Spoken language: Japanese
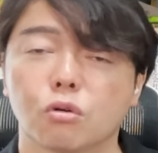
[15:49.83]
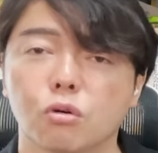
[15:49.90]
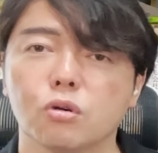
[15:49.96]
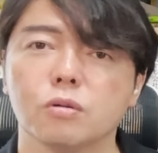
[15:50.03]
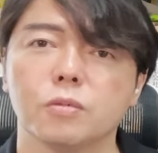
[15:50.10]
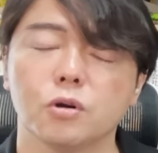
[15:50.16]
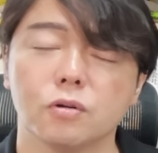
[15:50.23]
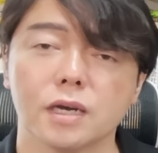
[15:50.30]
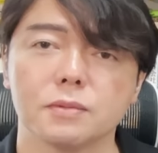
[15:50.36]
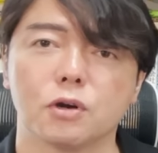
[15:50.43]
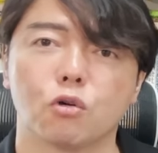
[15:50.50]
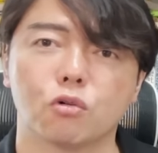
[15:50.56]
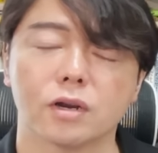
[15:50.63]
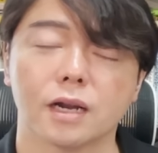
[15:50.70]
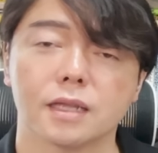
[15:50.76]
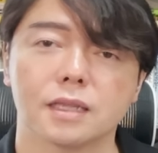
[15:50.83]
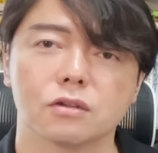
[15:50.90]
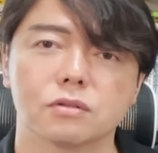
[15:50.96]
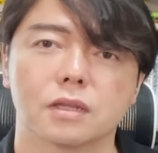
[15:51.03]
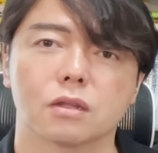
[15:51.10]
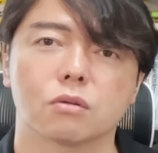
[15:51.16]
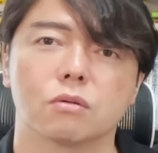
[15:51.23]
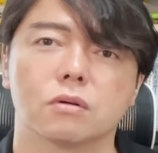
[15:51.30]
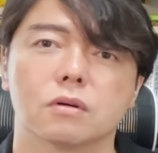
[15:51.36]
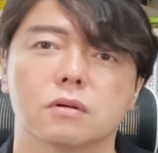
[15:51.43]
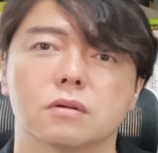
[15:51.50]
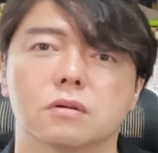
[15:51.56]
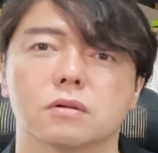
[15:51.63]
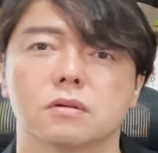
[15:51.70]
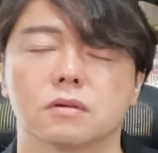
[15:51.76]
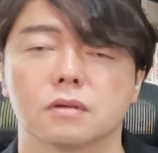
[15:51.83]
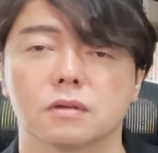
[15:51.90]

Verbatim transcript: 攻防は今行われてるんだと。